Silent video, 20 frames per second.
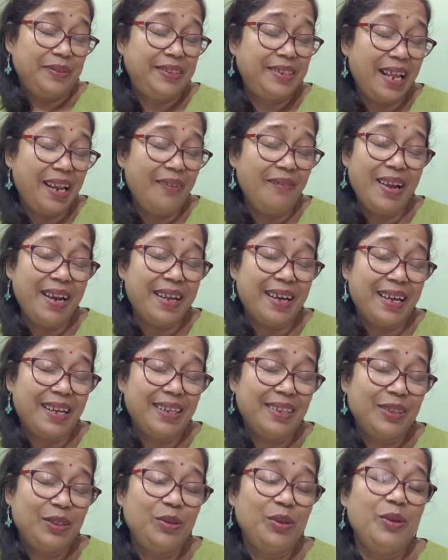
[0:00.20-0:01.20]
জালবা না
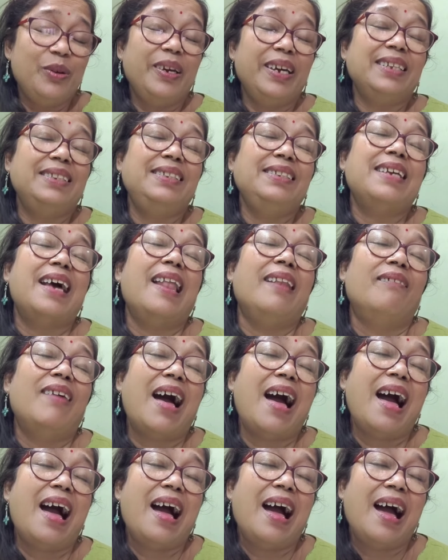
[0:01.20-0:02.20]
তুই হয়ে গেছে
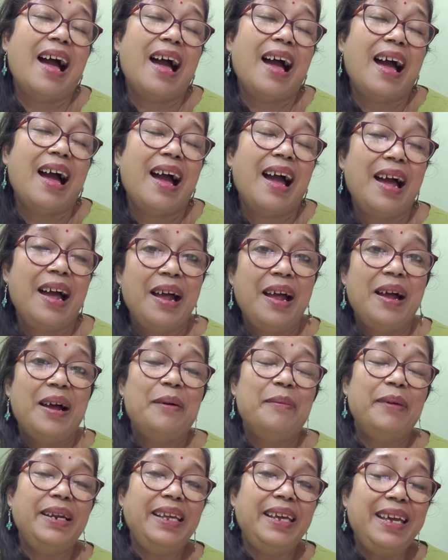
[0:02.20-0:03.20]
ঝালবা
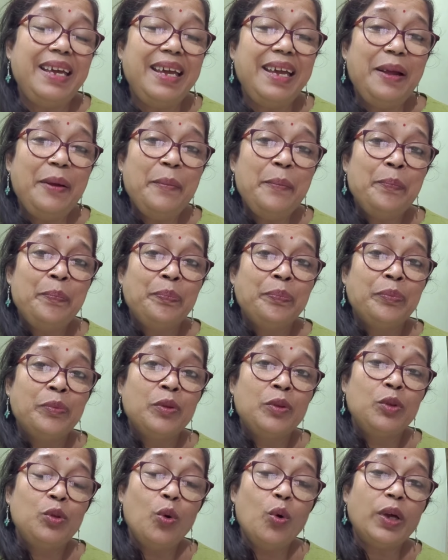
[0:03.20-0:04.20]
মানে
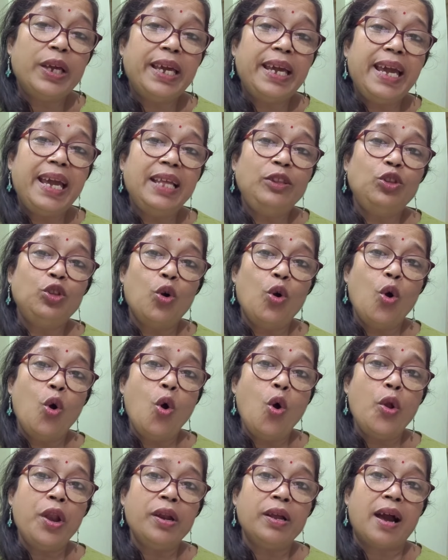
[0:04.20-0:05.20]
তোকে
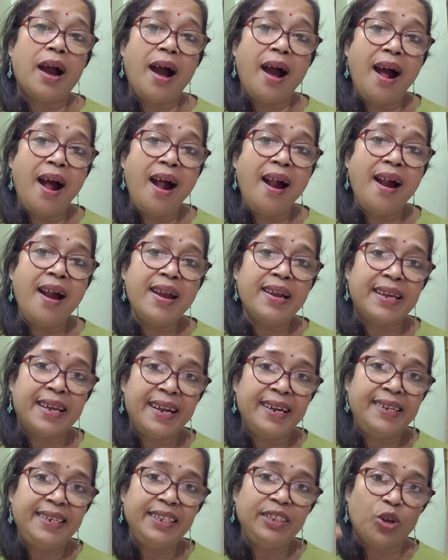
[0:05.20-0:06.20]
তোর ঘাড়
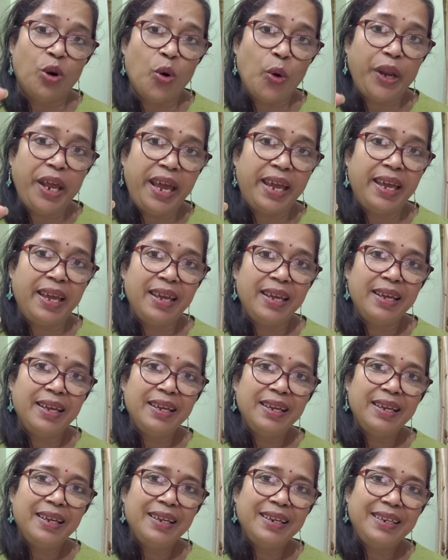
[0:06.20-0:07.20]
ঘেটি ধরে
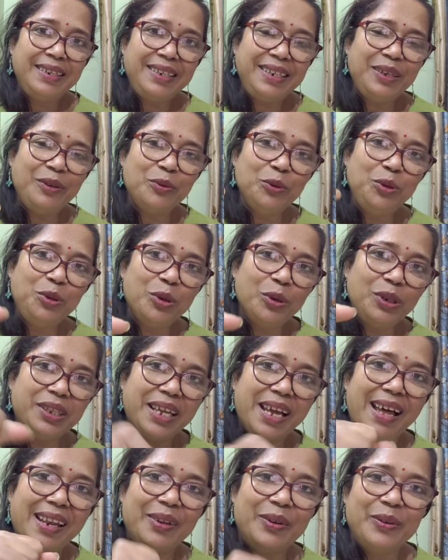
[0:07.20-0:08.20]
ঠিক উত্তর
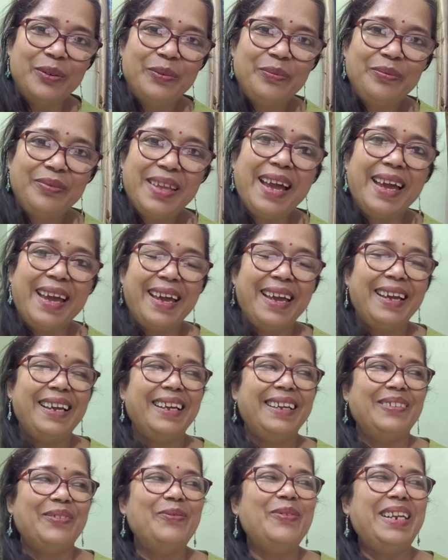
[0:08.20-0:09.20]
দেয়ালো হ্যাঁ
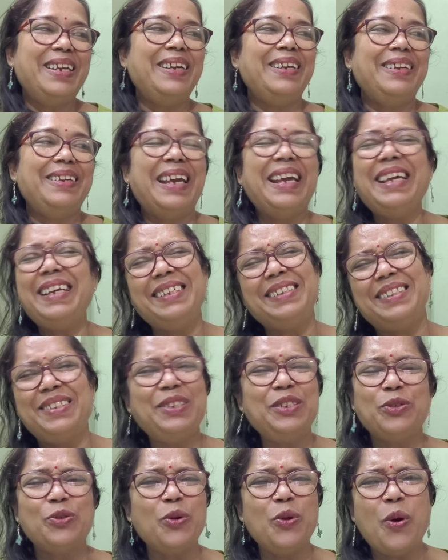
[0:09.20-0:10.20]
মানে এই
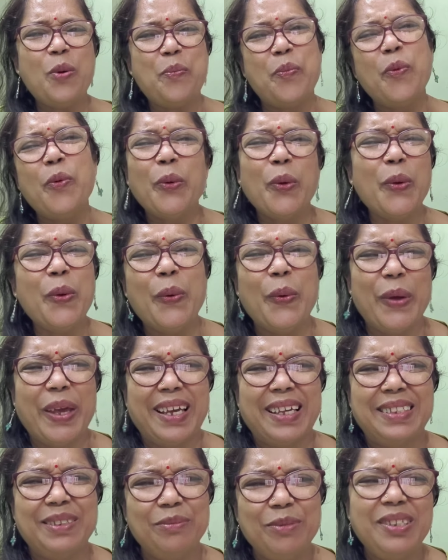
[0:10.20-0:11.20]
জিনিসগুলো পুরনো হয়ে
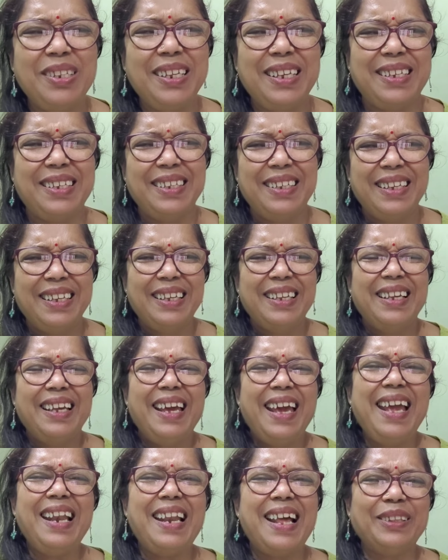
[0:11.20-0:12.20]
গেছে বুঝলি
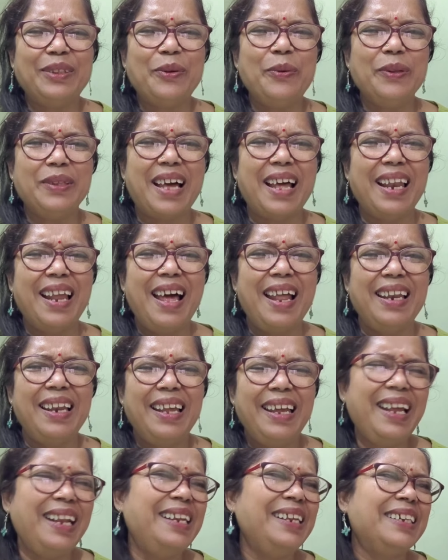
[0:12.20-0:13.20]
এ লাক্ষর দালাল
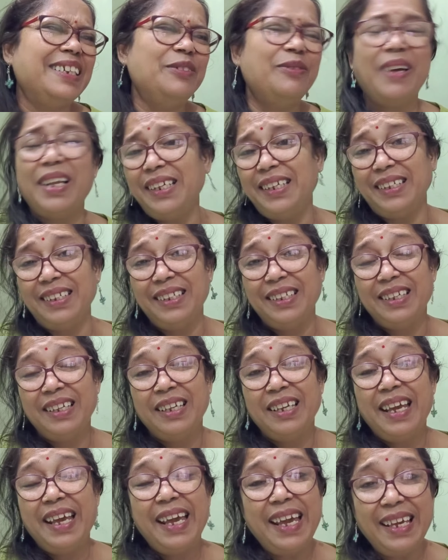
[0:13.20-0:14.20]
এ বালি
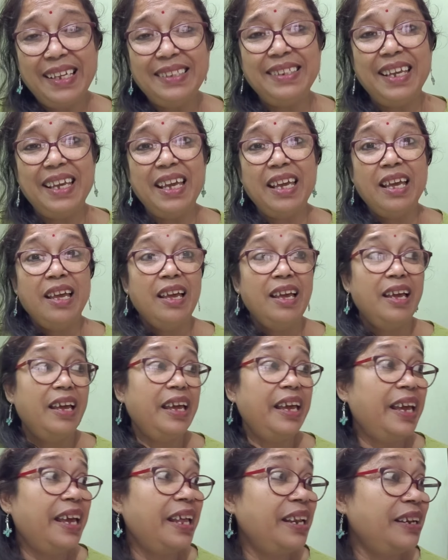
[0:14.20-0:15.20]
এই যে
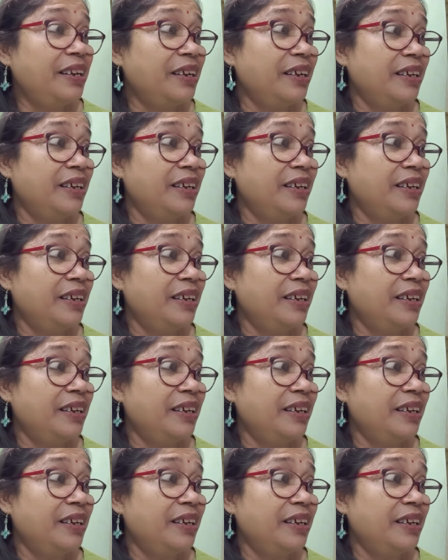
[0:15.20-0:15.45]
এর